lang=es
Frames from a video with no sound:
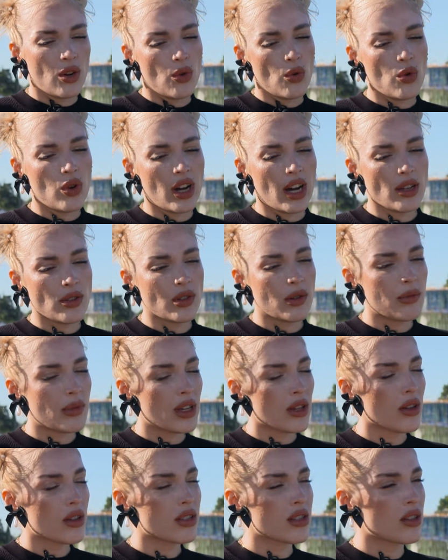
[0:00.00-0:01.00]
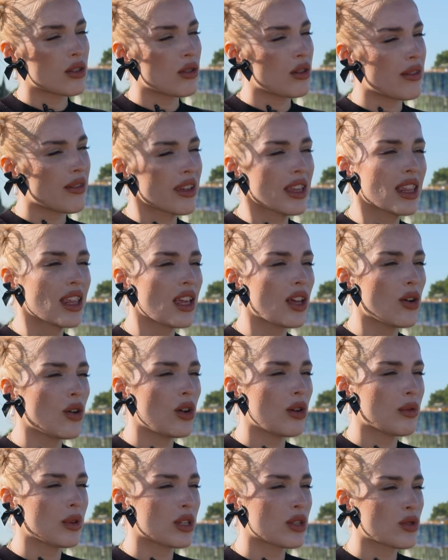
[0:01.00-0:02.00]
un año y medio haciendo el video,
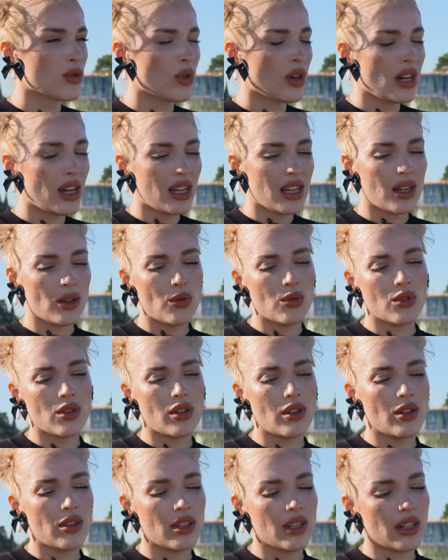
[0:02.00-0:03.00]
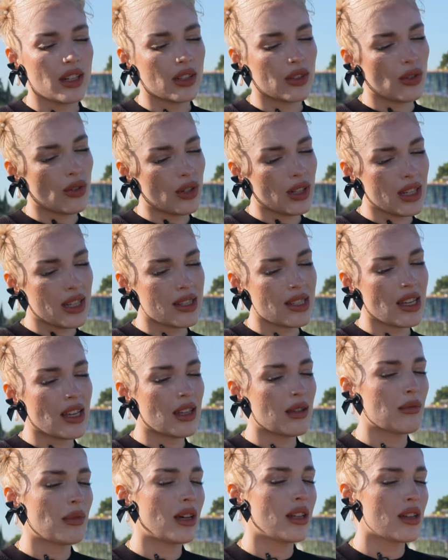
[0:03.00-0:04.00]
el visual, uno de los directores,
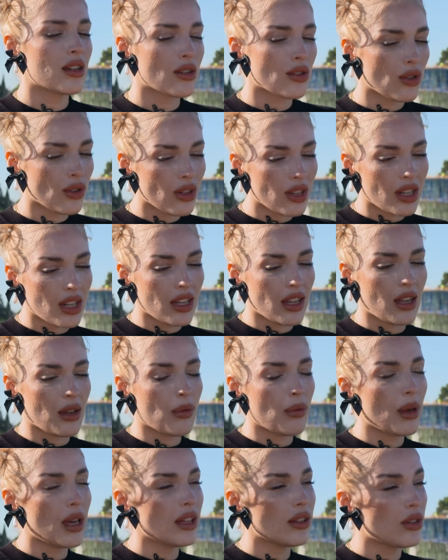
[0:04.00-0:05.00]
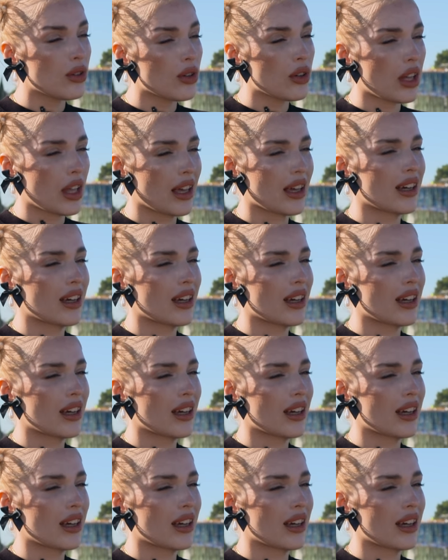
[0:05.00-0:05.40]
además de Rodri, es Beto, que es